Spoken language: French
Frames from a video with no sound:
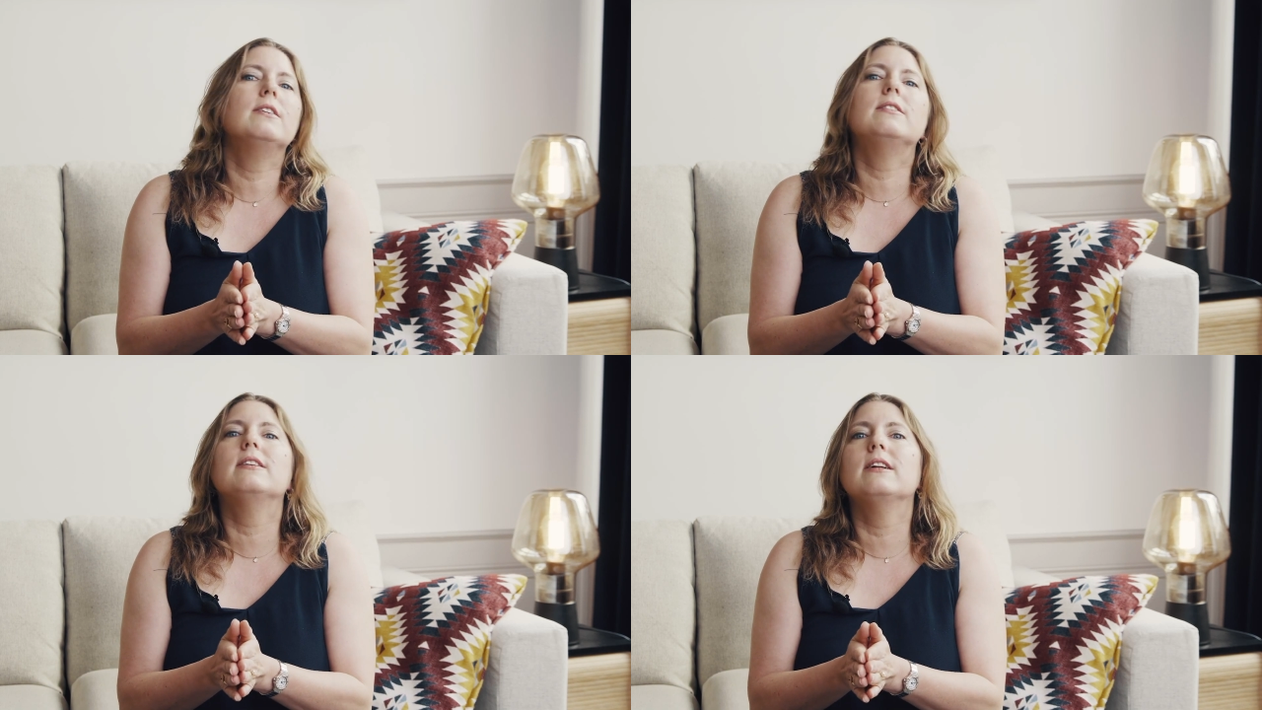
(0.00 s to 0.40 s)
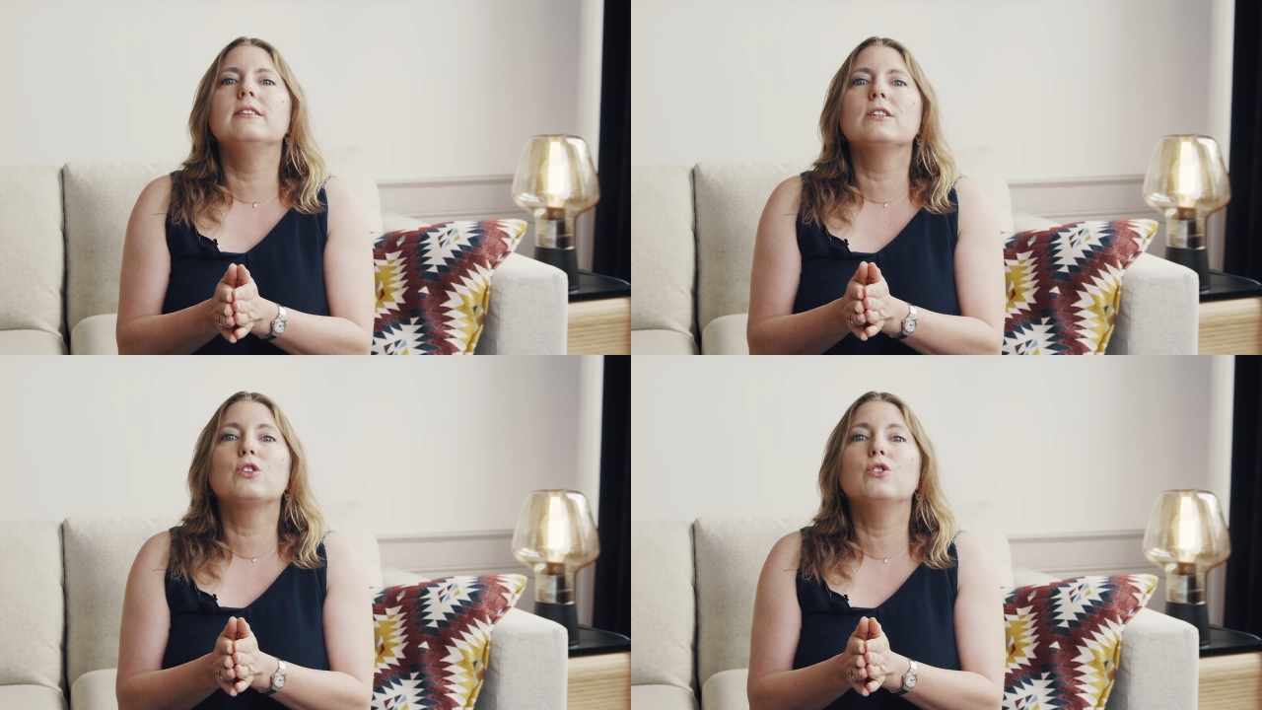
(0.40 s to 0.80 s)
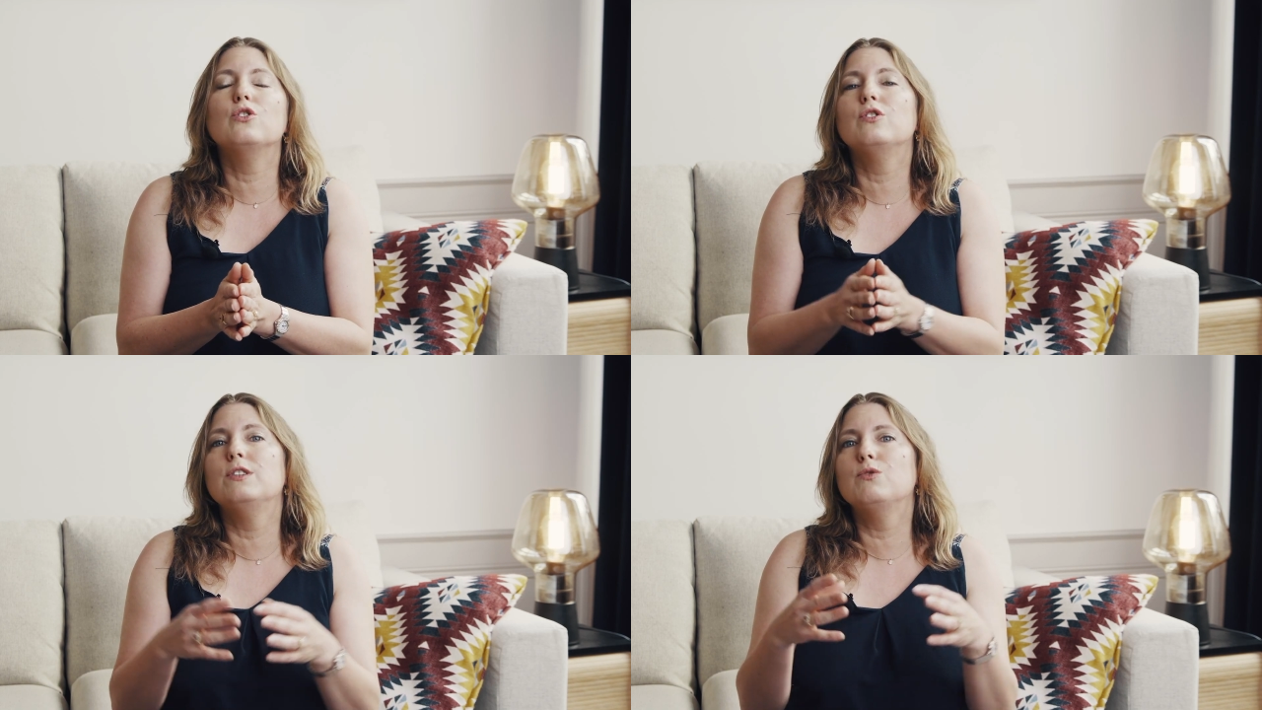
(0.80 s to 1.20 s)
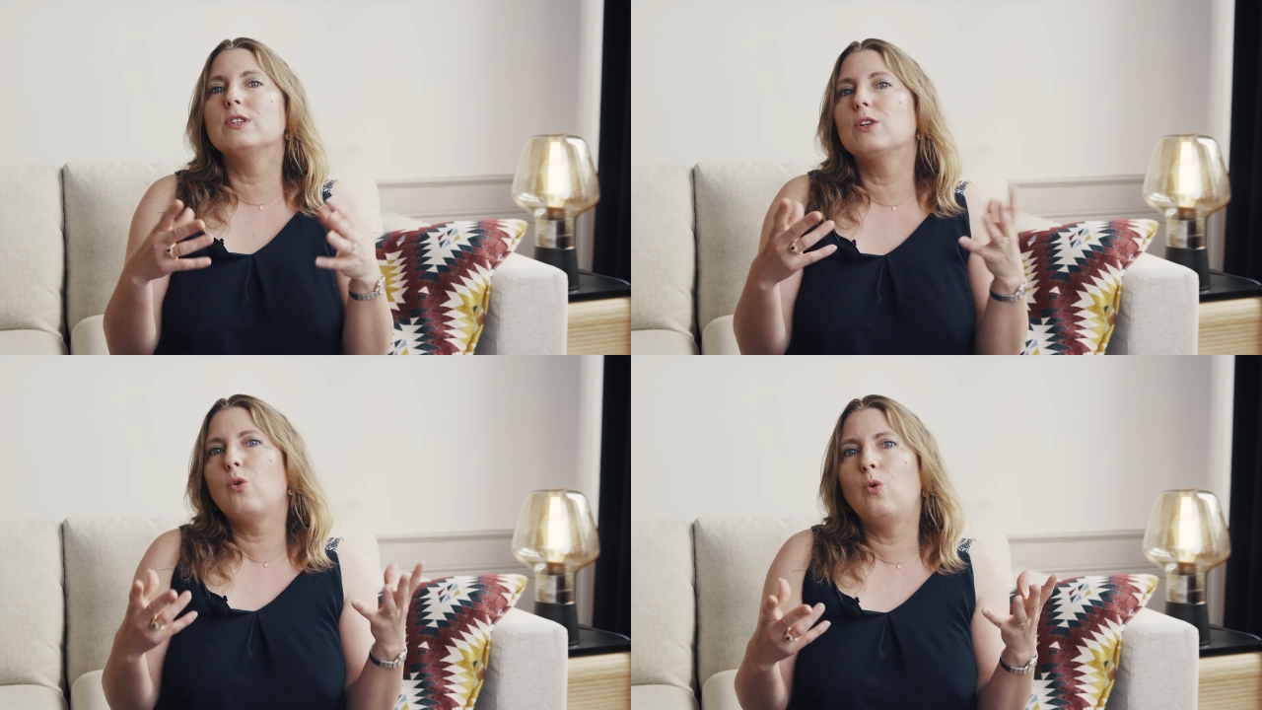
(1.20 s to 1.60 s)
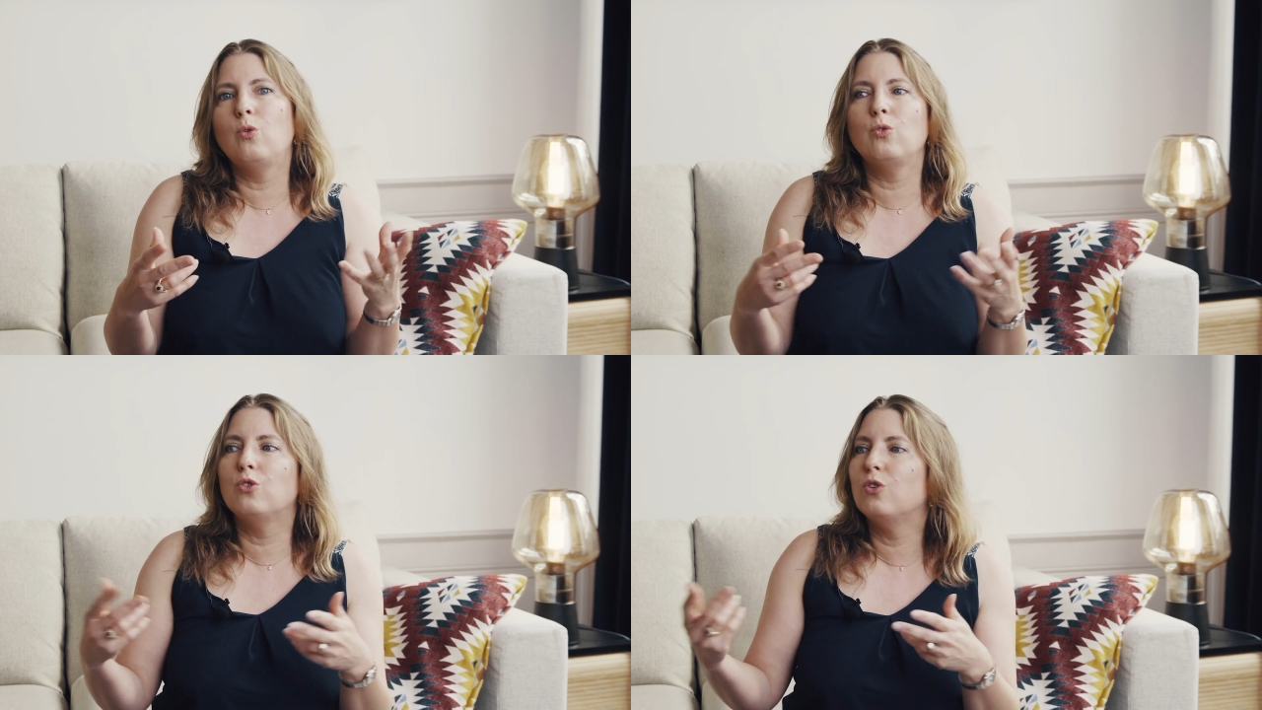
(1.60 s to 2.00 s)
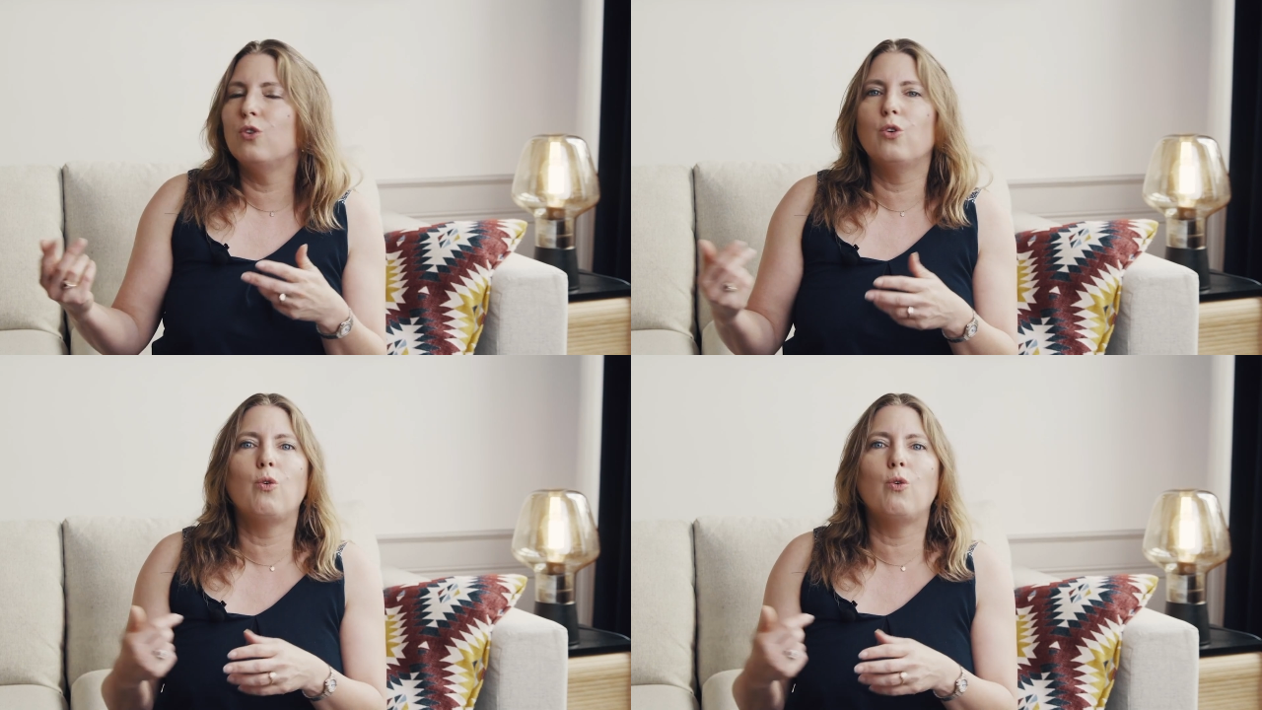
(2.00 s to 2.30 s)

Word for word: C'est-à-dire que si vous êtes ronde, euh,